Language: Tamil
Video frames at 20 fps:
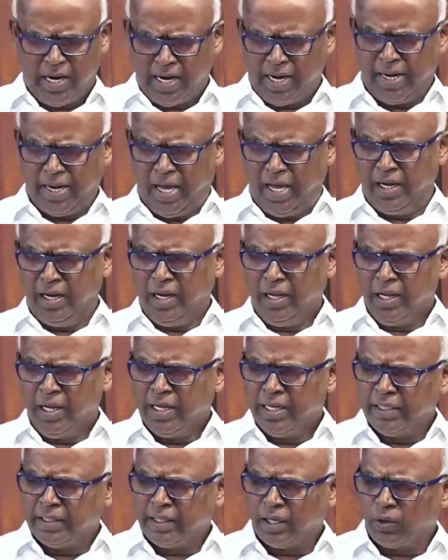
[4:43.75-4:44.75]
ஆனால்
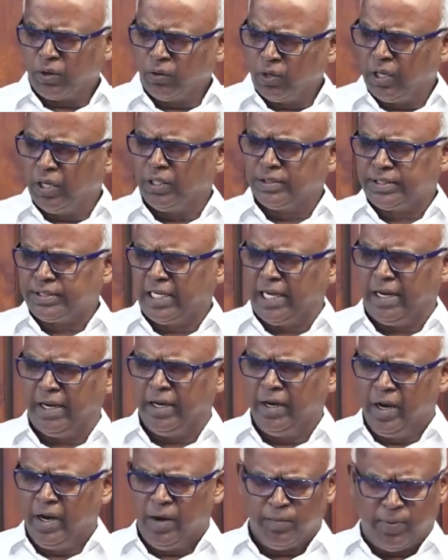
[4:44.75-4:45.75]
இந்த கொலோசே
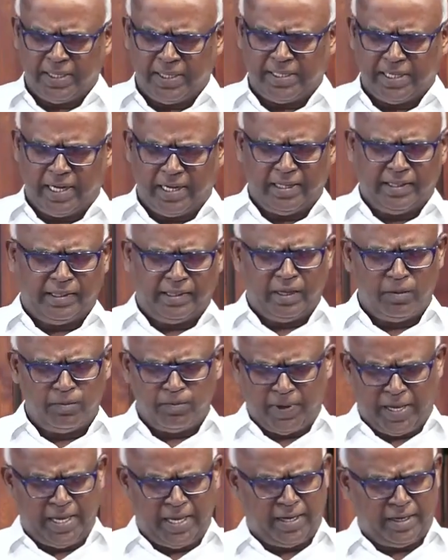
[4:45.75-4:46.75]
பட்டணத்தின்
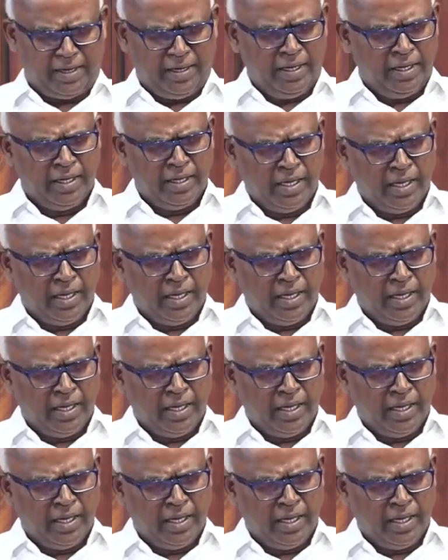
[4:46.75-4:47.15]
பெயர்